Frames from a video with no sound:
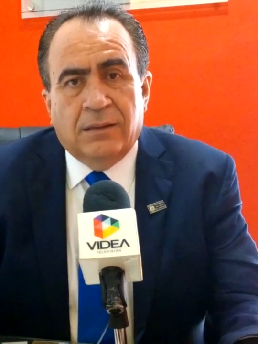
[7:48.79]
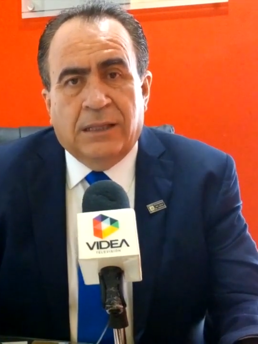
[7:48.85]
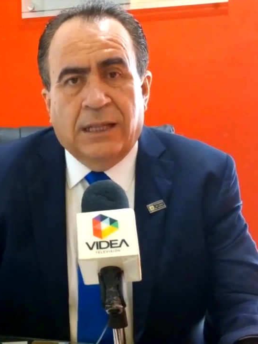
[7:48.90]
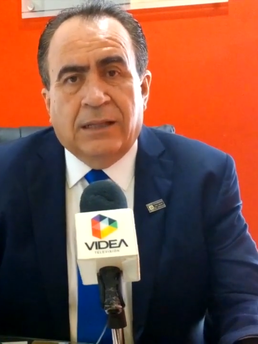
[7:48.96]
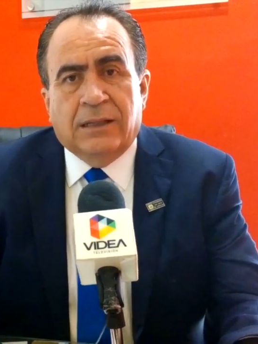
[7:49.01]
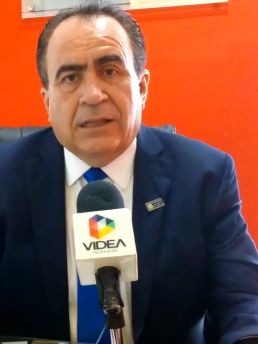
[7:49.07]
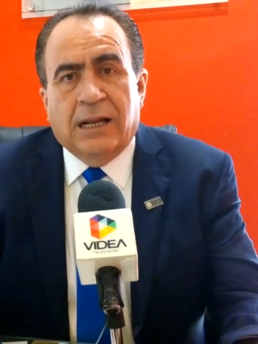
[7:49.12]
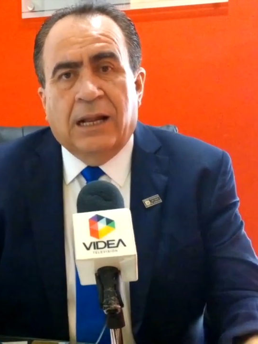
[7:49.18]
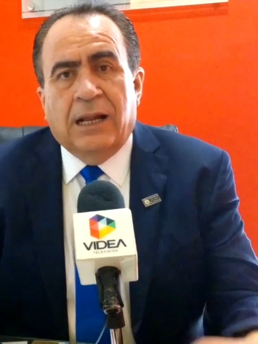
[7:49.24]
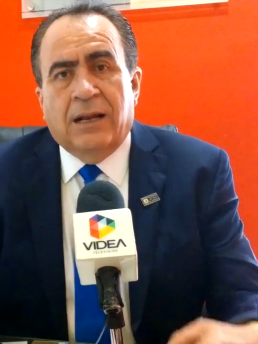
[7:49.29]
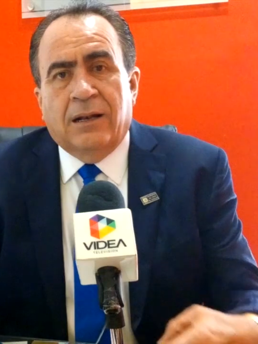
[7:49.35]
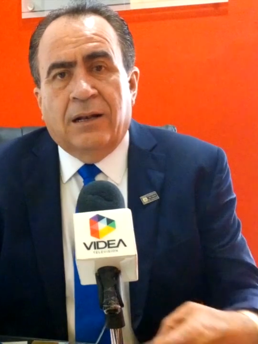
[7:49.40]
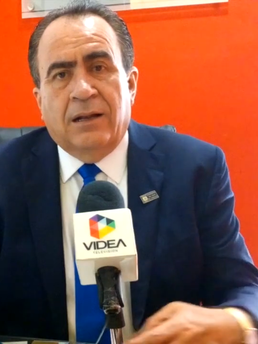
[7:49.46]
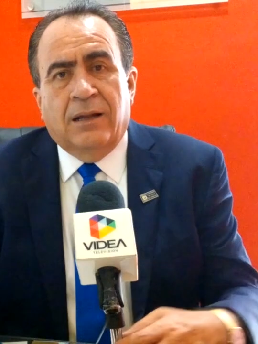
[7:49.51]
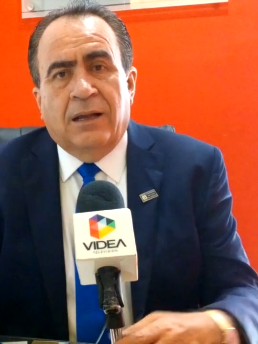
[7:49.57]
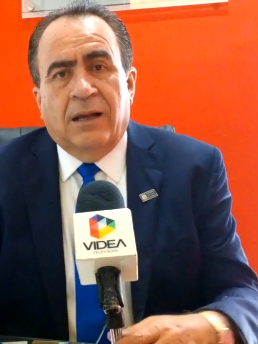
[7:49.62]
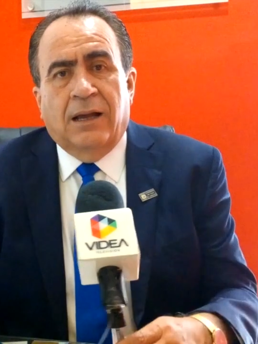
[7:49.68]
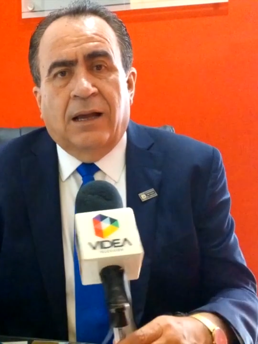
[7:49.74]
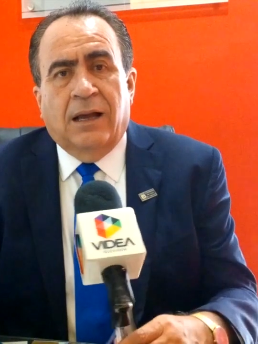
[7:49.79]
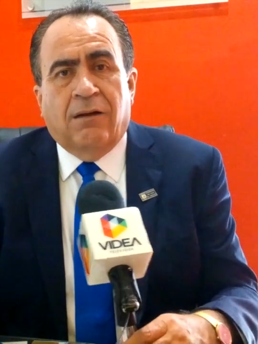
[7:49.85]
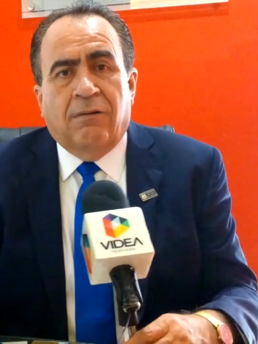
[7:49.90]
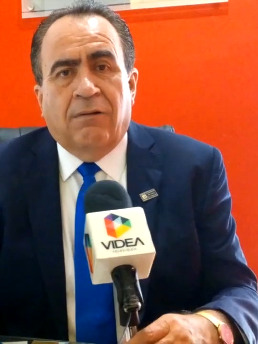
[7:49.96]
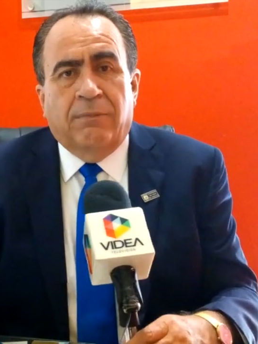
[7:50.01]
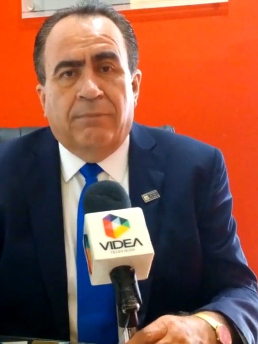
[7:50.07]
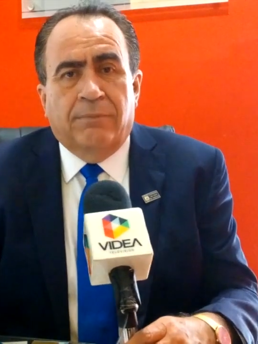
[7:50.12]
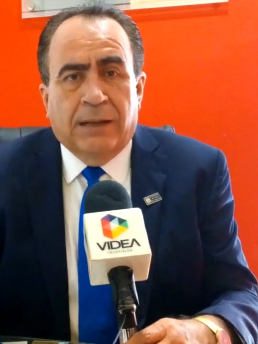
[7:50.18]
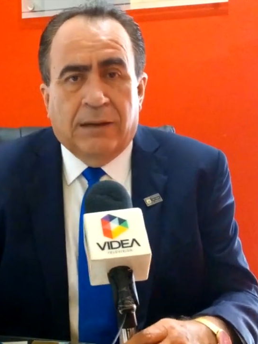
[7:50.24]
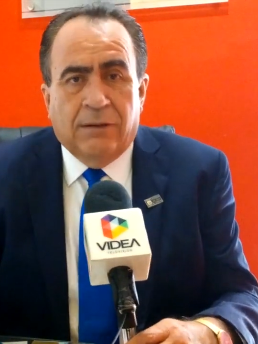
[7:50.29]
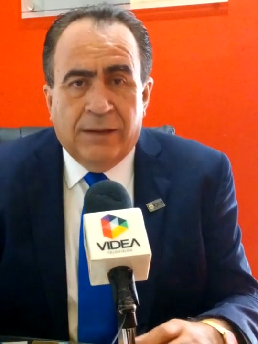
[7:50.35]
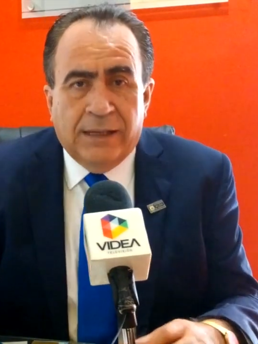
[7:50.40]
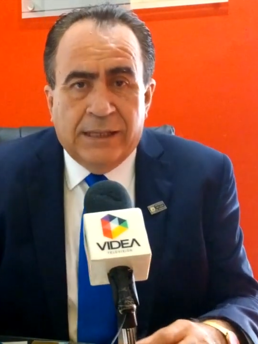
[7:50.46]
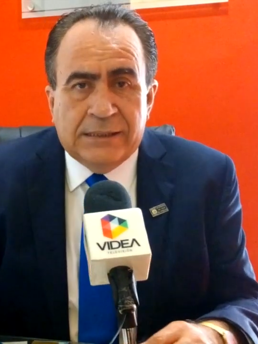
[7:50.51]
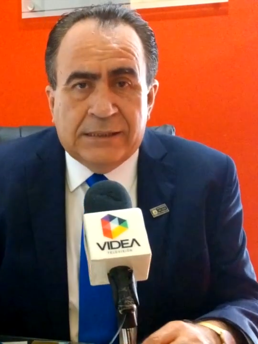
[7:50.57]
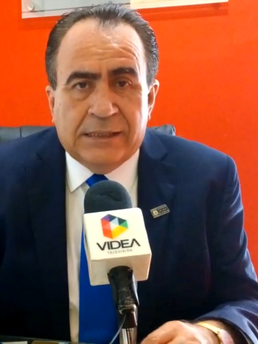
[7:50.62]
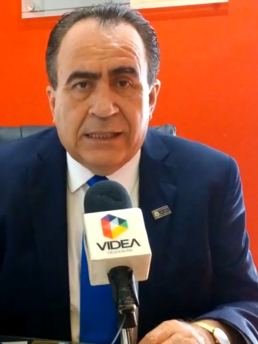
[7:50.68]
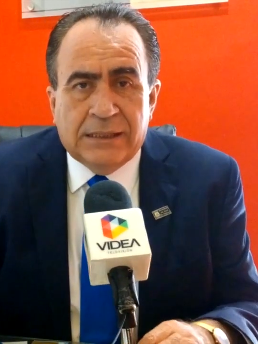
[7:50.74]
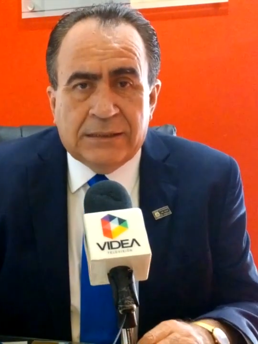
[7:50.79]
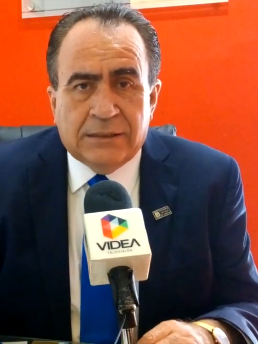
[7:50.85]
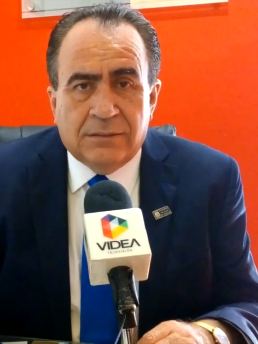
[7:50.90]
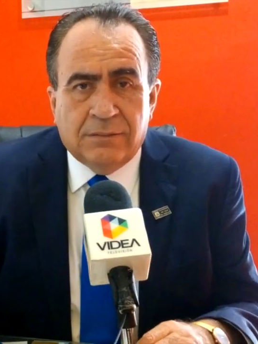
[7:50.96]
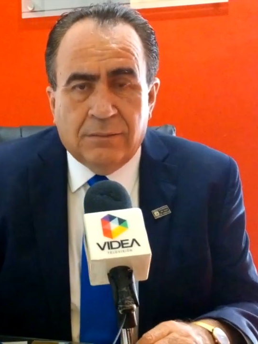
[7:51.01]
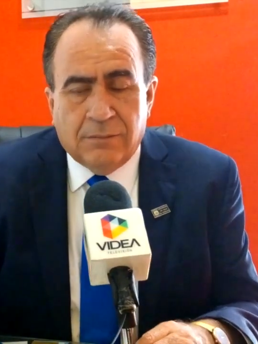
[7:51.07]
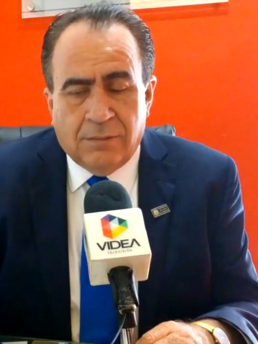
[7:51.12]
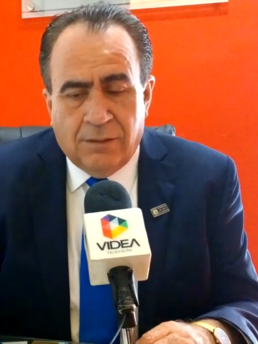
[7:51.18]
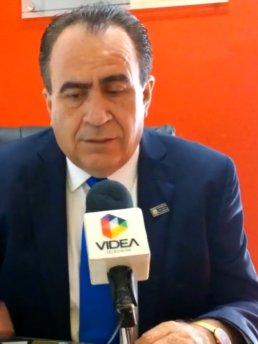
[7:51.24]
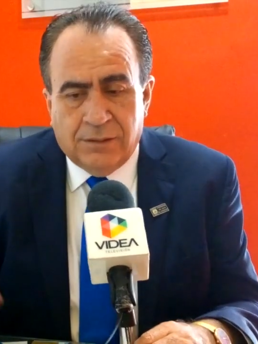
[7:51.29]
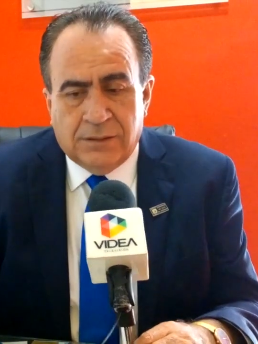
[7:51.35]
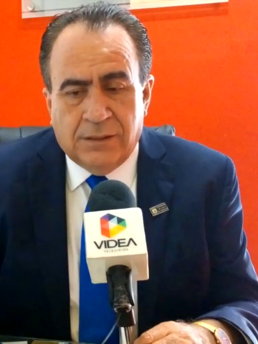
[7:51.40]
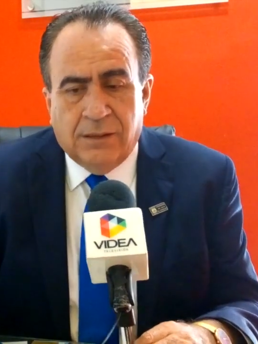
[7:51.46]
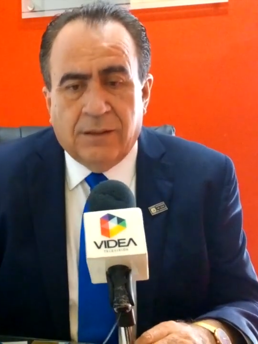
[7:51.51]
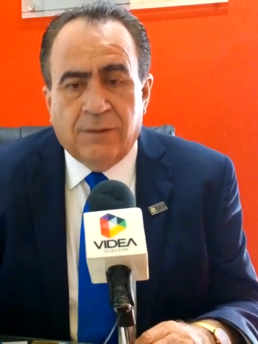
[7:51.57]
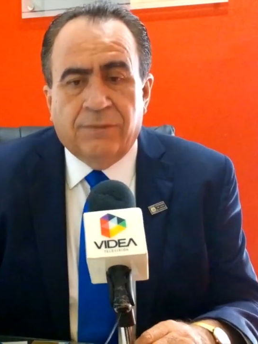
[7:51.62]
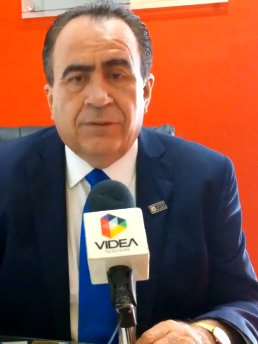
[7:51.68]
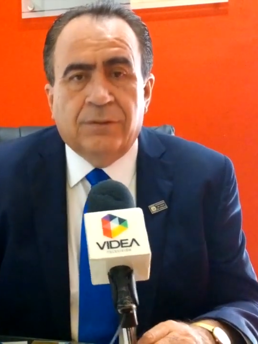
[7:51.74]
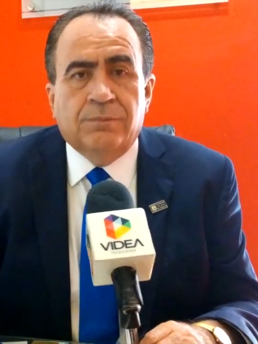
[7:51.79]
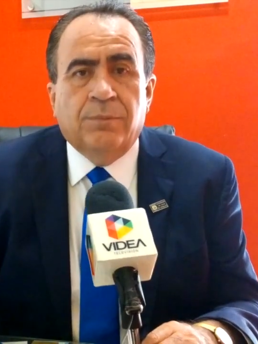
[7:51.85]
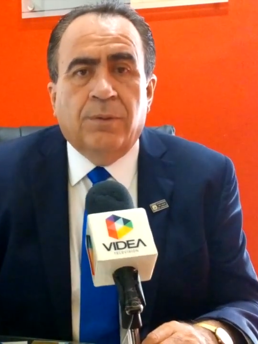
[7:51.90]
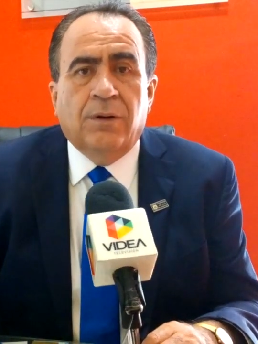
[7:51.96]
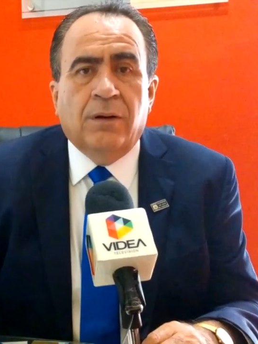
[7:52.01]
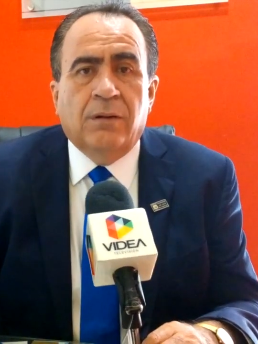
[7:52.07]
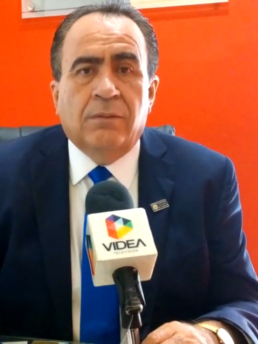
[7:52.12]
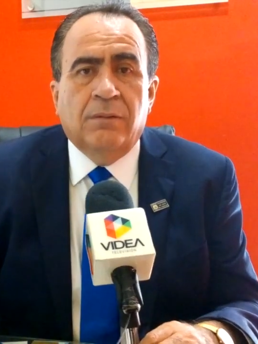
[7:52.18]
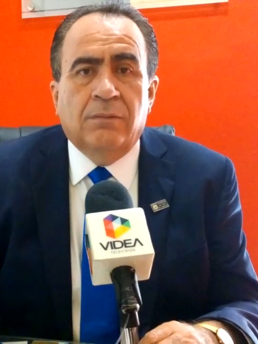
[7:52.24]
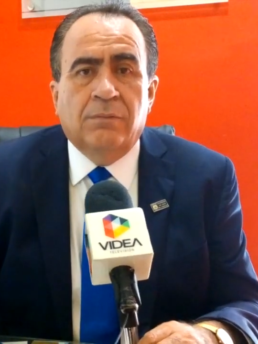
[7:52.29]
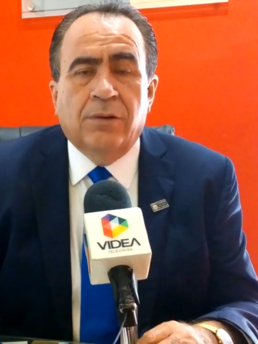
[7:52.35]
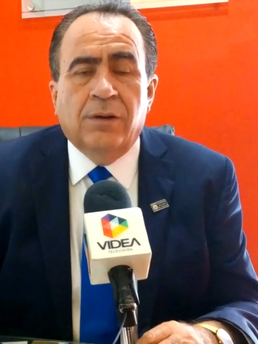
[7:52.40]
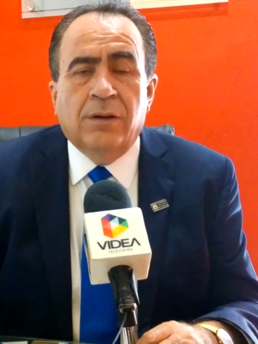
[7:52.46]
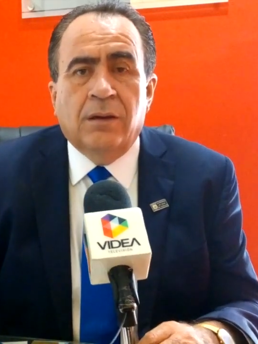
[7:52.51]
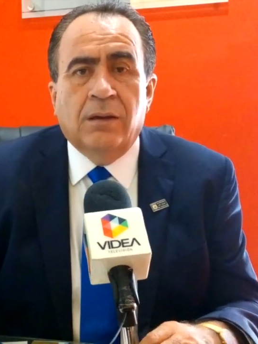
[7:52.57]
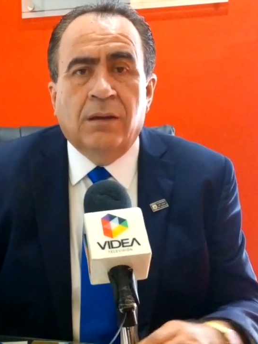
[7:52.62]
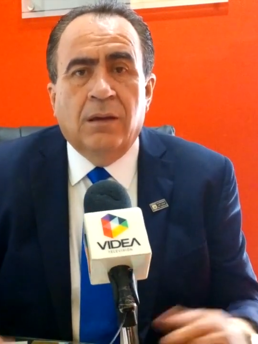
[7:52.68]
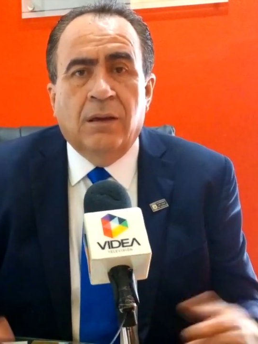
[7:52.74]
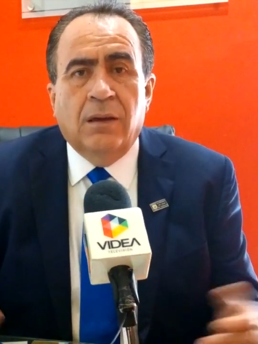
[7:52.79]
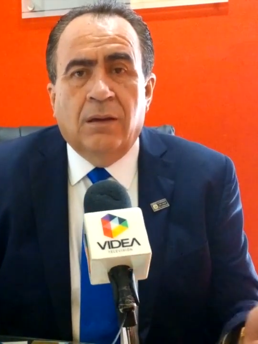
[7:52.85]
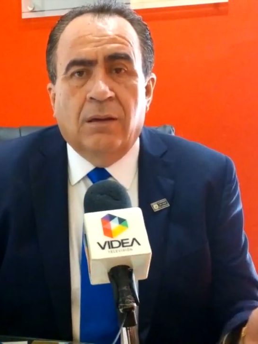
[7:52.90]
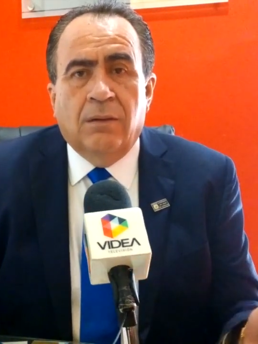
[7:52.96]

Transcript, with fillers: Tendrán a Juan Manuel Islas, un conocedor de fútbol, muy,